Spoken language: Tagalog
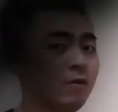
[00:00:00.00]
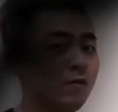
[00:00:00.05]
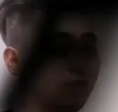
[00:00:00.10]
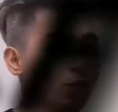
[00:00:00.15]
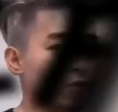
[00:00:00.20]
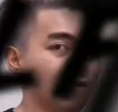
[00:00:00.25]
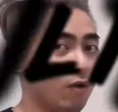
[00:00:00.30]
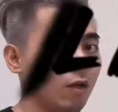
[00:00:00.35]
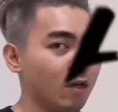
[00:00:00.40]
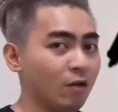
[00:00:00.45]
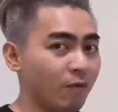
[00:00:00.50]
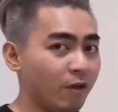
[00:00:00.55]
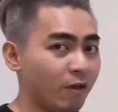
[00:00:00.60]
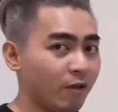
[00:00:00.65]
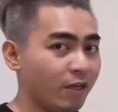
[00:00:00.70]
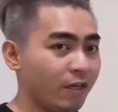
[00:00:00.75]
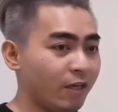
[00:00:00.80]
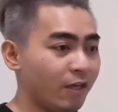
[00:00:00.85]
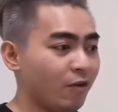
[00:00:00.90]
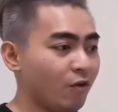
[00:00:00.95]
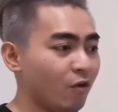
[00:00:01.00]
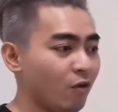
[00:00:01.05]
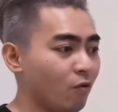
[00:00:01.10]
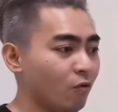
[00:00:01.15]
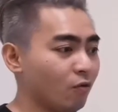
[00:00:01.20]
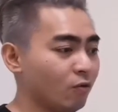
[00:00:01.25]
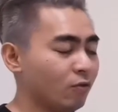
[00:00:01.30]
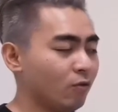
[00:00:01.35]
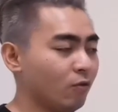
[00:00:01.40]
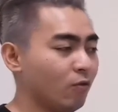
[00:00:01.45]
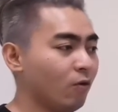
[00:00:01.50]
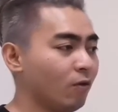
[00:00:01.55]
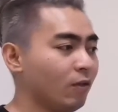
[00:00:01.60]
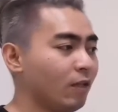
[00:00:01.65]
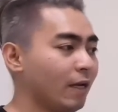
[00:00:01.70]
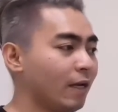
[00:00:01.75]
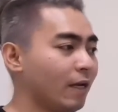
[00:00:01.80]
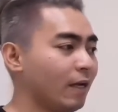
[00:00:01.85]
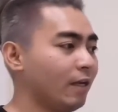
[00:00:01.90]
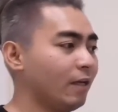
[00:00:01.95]
So, ano ba yung ego? Siguro
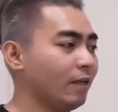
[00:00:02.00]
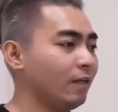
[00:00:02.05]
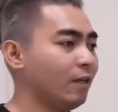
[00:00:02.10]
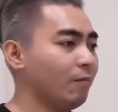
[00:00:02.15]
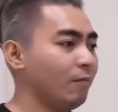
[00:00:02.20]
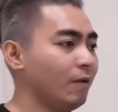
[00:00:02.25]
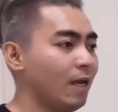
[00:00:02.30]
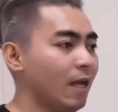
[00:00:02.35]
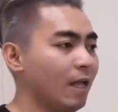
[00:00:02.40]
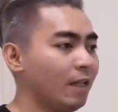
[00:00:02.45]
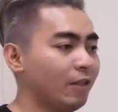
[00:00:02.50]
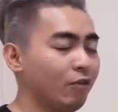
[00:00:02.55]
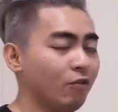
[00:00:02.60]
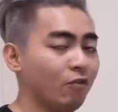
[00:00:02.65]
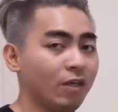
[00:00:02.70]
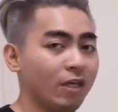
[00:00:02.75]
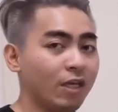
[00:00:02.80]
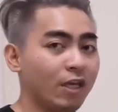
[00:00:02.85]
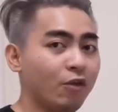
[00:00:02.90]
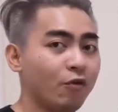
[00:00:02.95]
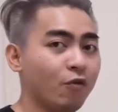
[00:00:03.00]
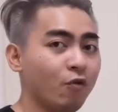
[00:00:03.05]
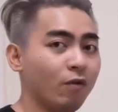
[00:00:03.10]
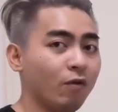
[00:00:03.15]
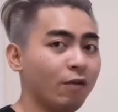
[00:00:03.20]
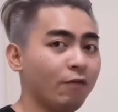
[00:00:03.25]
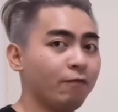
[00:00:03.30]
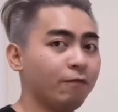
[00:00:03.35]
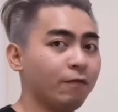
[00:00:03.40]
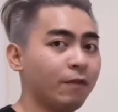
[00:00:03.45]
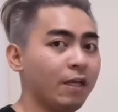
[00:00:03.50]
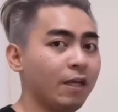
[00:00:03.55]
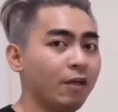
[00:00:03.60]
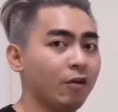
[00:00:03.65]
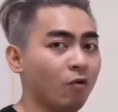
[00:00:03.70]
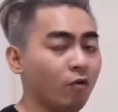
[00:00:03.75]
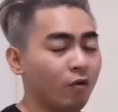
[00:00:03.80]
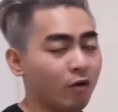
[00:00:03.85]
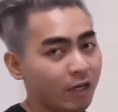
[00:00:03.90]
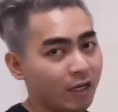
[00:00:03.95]
naririnig naman natin yung ego
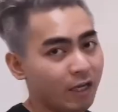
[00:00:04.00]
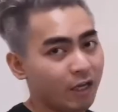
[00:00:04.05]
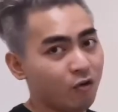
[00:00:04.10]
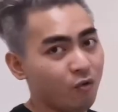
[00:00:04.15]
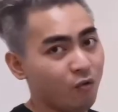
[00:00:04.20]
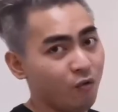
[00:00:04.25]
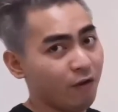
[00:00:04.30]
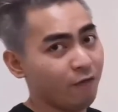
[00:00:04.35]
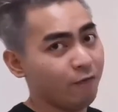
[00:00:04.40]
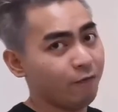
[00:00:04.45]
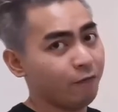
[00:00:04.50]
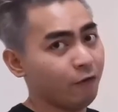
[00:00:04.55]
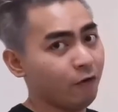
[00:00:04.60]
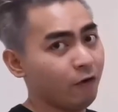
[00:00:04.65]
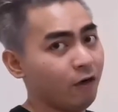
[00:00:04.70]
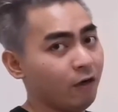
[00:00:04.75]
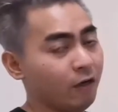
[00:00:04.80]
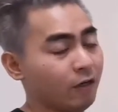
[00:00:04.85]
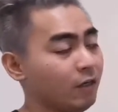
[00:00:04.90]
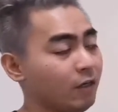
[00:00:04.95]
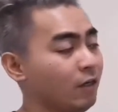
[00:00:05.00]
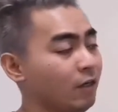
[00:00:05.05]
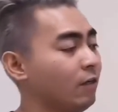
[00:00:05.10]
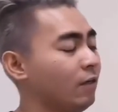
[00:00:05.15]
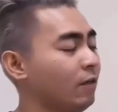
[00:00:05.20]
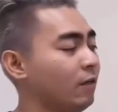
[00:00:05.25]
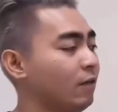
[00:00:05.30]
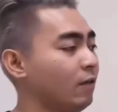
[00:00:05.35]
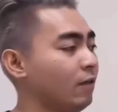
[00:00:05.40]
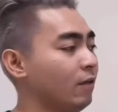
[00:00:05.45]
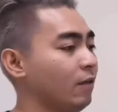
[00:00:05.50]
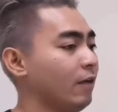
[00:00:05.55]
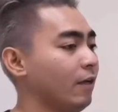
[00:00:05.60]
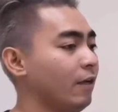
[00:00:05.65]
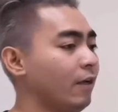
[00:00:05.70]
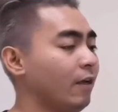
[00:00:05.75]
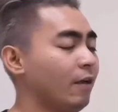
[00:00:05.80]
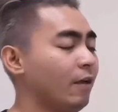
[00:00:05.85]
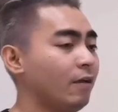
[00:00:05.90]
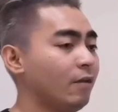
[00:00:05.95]
lifting or ego lifter.
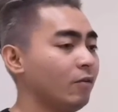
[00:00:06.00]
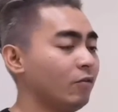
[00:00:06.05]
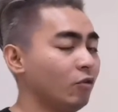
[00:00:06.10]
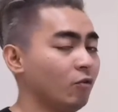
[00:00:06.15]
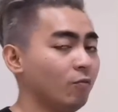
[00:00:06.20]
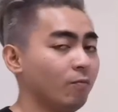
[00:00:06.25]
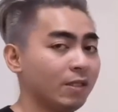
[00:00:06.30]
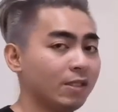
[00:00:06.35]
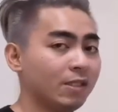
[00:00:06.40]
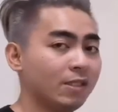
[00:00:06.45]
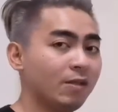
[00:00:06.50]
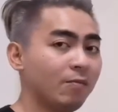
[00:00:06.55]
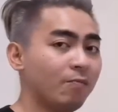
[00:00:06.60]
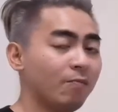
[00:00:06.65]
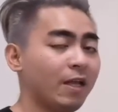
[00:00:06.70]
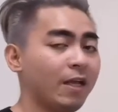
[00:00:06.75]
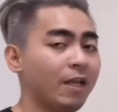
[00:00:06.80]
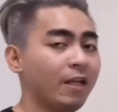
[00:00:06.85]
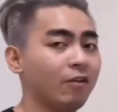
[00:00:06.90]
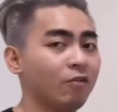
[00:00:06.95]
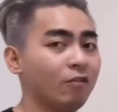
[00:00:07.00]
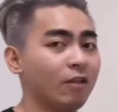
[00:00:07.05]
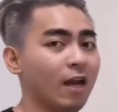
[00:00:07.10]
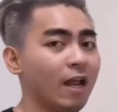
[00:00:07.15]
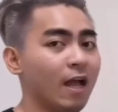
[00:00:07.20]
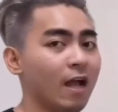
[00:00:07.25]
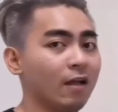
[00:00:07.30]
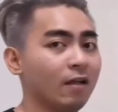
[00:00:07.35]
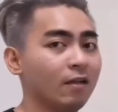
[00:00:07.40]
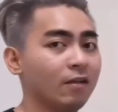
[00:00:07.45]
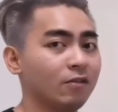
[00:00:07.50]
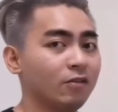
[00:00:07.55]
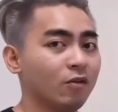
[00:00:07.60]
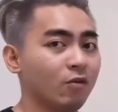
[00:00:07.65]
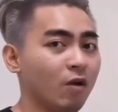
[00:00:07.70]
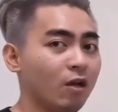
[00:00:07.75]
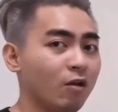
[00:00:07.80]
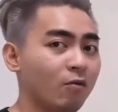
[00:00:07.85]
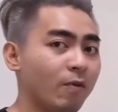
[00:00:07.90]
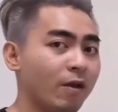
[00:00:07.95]
Okay? So, pasisimplihin ko na lang.
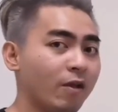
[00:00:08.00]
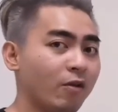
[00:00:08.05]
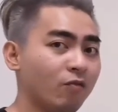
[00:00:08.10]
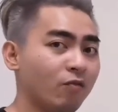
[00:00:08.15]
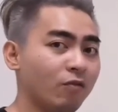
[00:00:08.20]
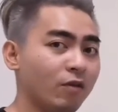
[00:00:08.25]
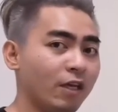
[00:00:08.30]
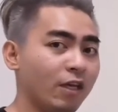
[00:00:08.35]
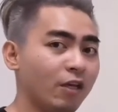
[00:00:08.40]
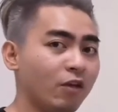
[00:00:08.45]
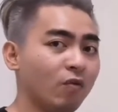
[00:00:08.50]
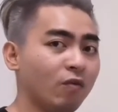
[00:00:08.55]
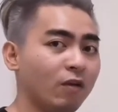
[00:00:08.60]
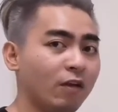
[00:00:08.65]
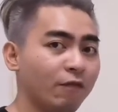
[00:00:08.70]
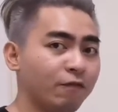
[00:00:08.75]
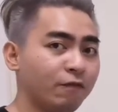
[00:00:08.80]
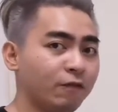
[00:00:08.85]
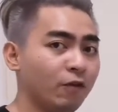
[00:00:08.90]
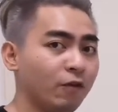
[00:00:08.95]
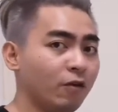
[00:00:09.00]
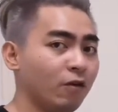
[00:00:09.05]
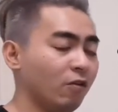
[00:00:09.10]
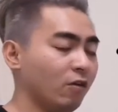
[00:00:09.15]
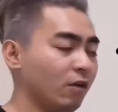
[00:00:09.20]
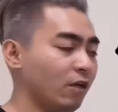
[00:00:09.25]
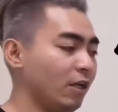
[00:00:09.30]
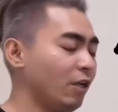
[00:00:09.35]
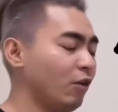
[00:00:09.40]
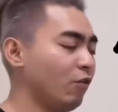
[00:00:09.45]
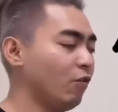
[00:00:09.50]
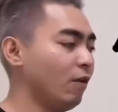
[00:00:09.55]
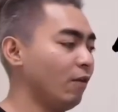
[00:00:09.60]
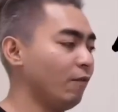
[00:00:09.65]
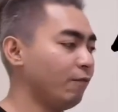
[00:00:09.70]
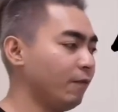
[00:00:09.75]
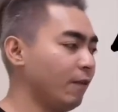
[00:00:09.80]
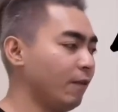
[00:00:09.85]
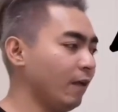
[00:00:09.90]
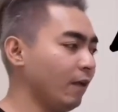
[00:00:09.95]
So, ano ba yung ego lifter or ego
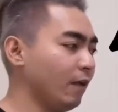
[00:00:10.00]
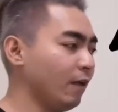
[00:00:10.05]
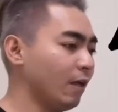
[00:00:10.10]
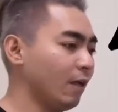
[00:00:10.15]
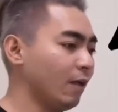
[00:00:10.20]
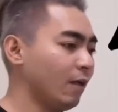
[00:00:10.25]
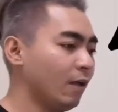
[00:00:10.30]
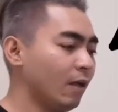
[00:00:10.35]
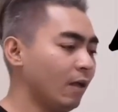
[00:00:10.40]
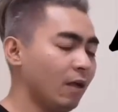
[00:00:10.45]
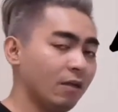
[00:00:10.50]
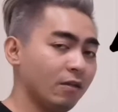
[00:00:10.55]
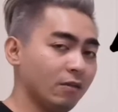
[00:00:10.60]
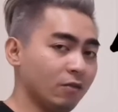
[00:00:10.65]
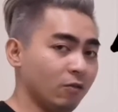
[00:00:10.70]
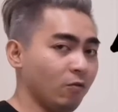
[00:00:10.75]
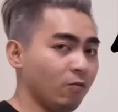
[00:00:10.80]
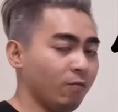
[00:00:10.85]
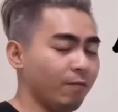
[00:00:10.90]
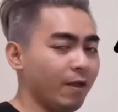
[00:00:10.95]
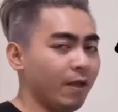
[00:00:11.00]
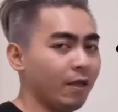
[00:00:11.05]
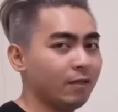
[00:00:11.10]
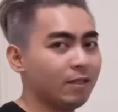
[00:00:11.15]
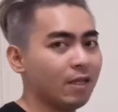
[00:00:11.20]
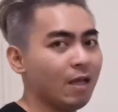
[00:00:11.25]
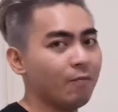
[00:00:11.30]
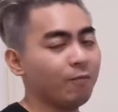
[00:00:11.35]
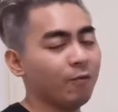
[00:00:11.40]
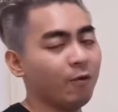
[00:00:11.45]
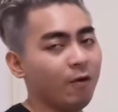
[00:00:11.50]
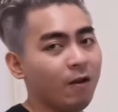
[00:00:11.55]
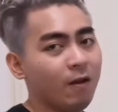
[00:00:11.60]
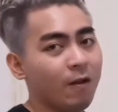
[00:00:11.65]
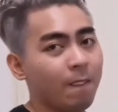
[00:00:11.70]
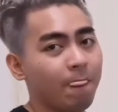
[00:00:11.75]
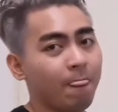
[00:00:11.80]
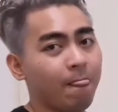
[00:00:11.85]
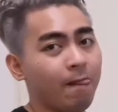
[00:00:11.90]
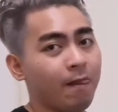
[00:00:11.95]
lifting? So, for
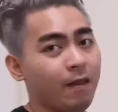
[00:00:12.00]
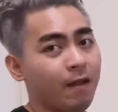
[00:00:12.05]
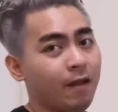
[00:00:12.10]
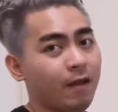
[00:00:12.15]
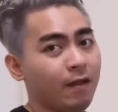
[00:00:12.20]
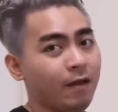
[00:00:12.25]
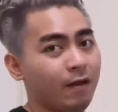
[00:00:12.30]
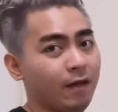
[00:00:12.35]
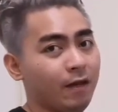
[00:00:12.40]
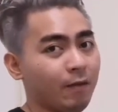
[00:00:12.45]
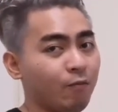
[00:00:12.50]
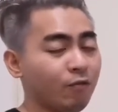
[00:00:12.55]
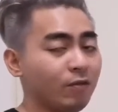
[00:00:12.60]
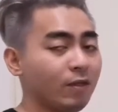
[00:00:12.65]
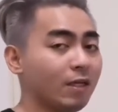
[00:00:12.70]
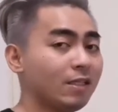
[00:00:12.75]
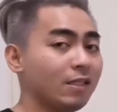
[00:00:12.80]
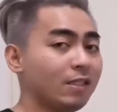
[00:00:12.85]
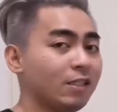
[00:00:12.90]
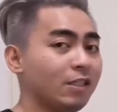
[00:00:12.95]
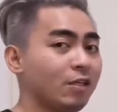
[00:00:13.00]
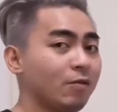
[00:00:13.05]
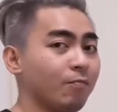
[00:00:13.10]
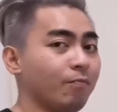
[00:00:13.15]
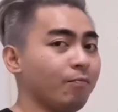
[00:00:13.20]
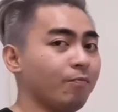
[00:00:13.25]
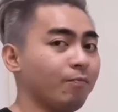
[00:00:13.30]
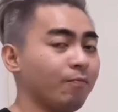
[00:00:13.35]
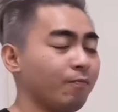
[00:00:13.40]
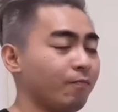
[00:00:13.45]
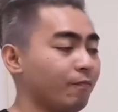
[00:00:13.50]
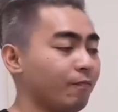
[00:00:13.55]
example, nagpunta ka sa gym.